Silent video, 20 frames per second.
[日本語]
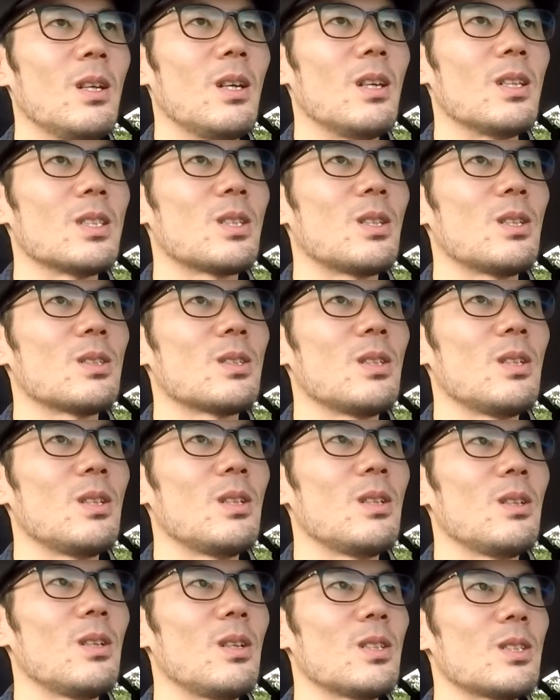足か
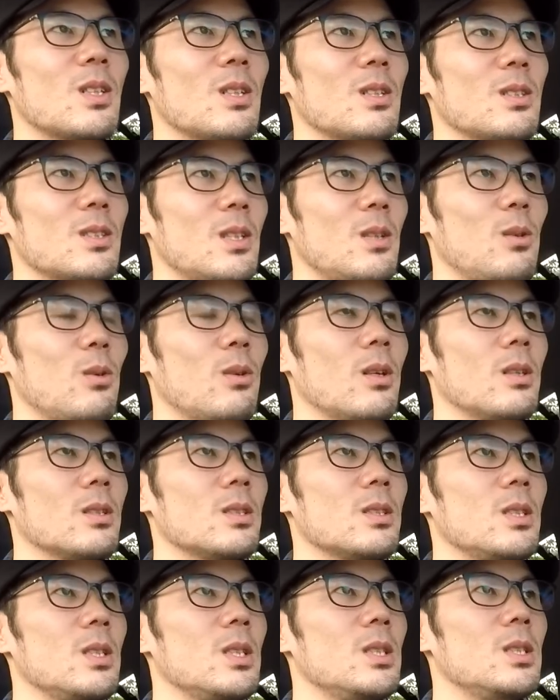せ、足かせというか
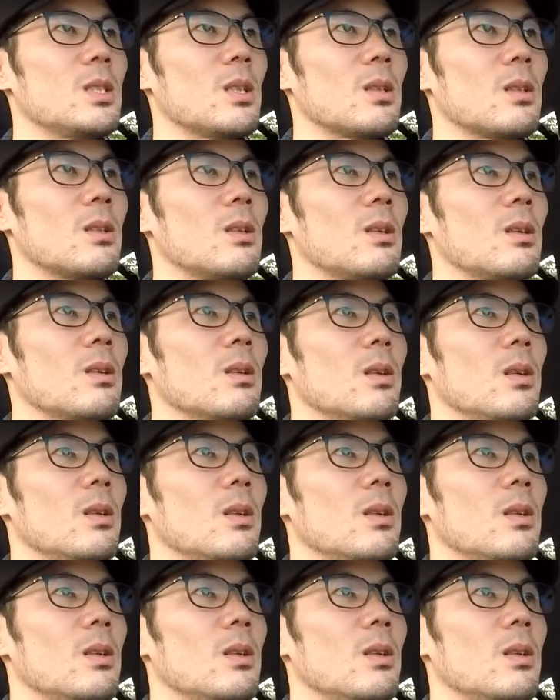足切りしちゃって、